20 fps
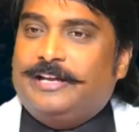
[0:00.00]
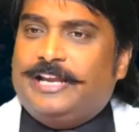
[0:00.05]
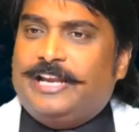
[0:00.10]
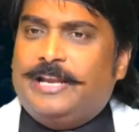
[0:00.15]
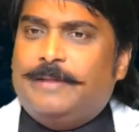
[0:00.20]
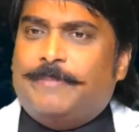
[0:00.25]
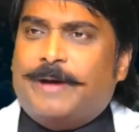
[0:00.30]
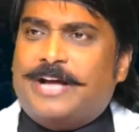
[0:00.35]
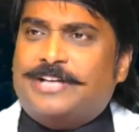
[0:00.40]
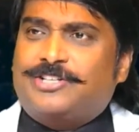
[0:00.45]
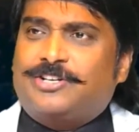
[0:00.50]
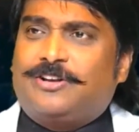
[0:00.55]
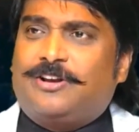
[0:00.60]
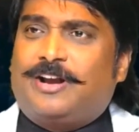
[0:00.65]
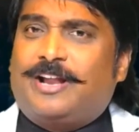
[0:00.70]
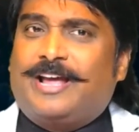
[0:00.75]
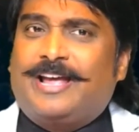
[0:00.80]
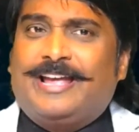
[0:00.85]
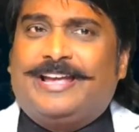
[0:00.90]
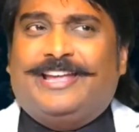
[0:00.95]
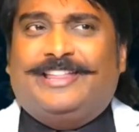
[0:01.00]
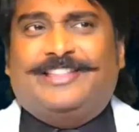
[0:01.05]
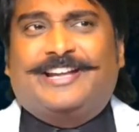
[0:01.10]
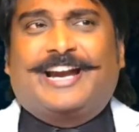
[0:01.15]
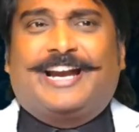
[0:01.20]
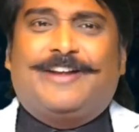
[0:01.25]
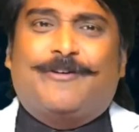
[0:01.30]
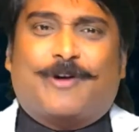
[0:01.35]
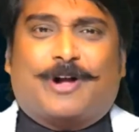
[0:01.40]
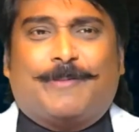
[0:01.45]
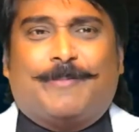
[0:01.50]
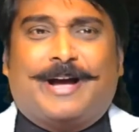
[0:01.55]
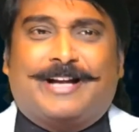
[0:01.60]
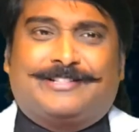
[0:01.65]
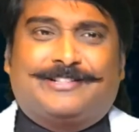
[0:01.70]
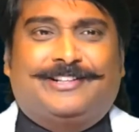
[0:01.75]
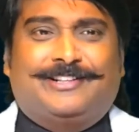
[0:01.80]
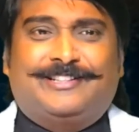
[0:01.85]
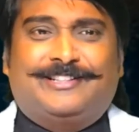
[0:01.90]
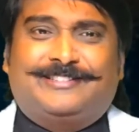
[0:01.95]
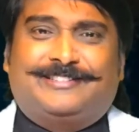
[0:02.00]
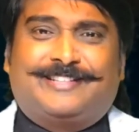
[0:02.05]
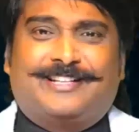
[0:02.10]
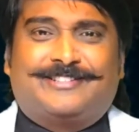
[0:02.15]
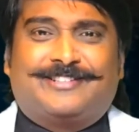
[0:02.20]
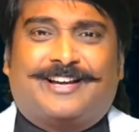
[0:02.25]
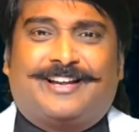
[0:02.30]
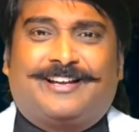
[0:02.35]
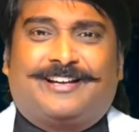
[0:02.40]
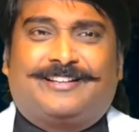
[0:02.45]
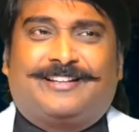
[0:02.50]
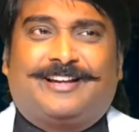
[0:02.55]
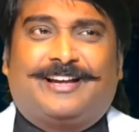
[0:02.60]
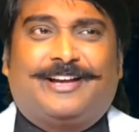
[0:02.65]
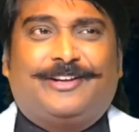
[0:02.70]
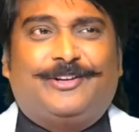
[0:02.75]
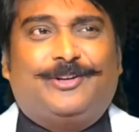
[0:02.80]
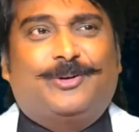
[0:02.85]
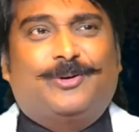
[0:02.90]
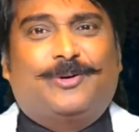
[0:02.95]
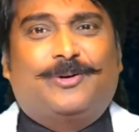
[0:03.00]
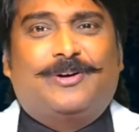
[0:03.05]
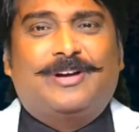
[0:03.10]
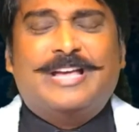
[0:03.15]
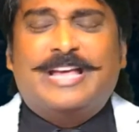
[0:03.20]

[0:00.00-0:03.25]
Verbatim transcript: ఇన్ని భాషల్లోనే ఎందుకంటే ఒక భాషలో దించితే చాలు కదా అయ్యో